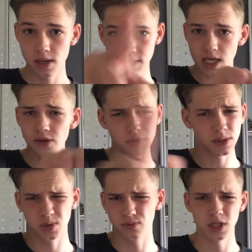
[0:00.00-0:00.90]
Safe, ich
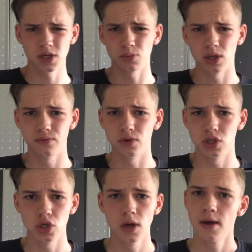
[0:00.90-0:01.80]
habe zu wenig Abonnenten für
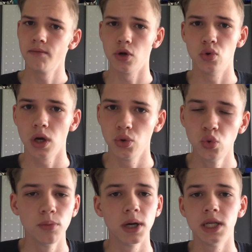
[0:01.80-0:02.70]
dich. Weil du ja
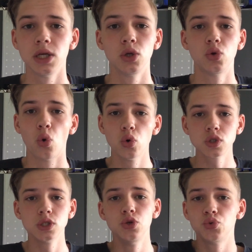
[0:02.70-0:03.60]
nur bei den
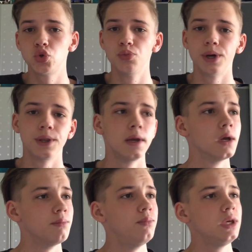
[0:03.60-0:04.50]
großen YouTubern
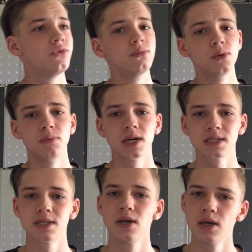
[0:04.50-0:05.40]
Beef
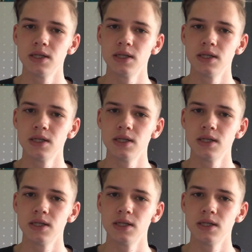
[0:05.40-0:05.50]
mitmachst.